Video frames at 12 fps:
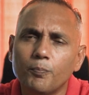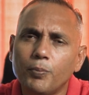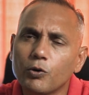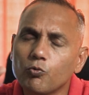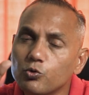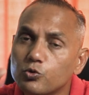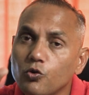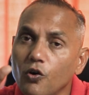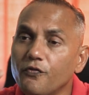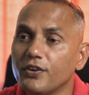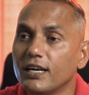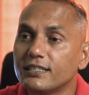पर उसको
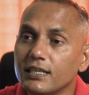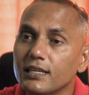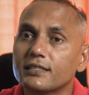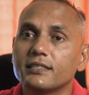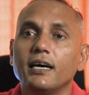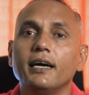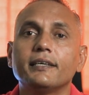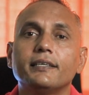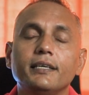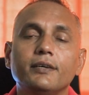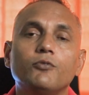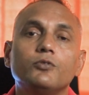फिर ऐसा लगता है
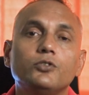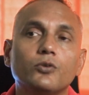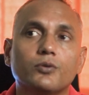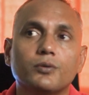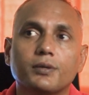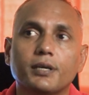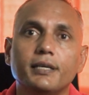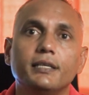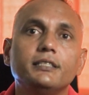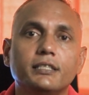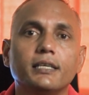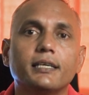कि वो जो
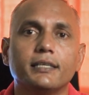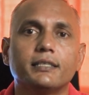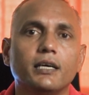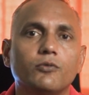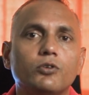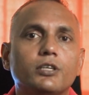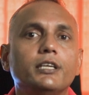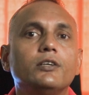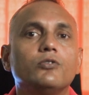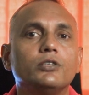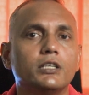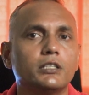क्रेडेंशियल रहता है वो ठीक
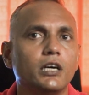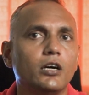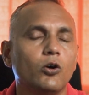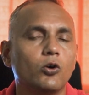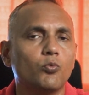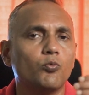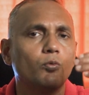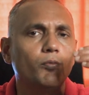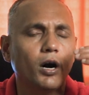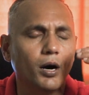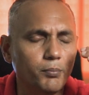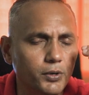हो जाता है और
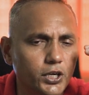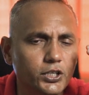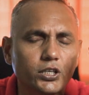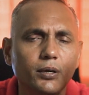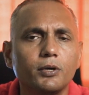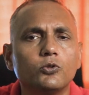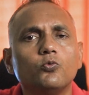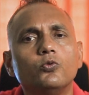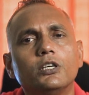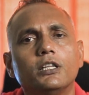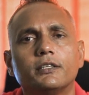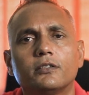हमेशा मैं
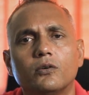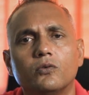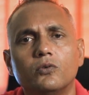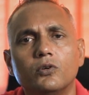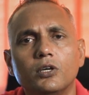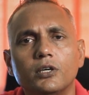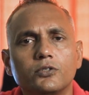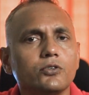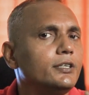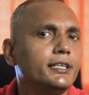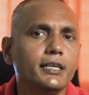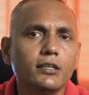ढूंढ ही लेता हूँ
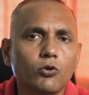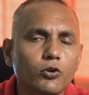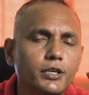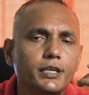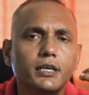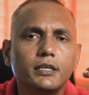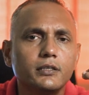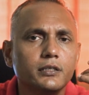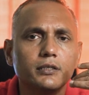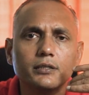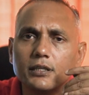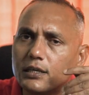क्यों डील हो रही
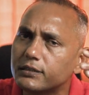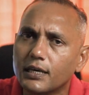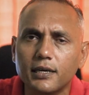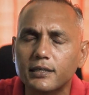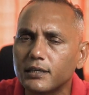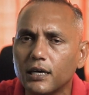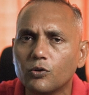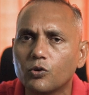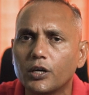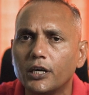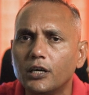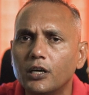है दस ग्यारह साल हो
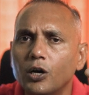गए